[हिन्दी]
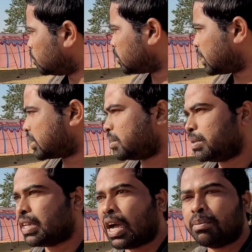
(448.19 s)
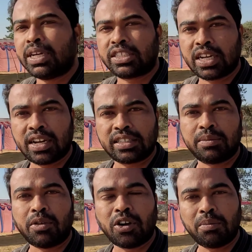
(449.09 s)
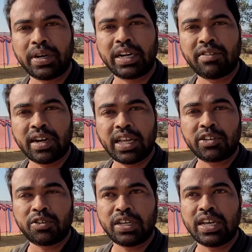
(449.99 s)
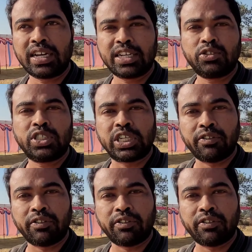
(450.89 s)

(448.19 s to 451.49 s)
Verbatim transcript: उस तरह से भी यहाँ भी अच्छा खासा माहौल बनने वाला है क्योंकि यहाँ की जो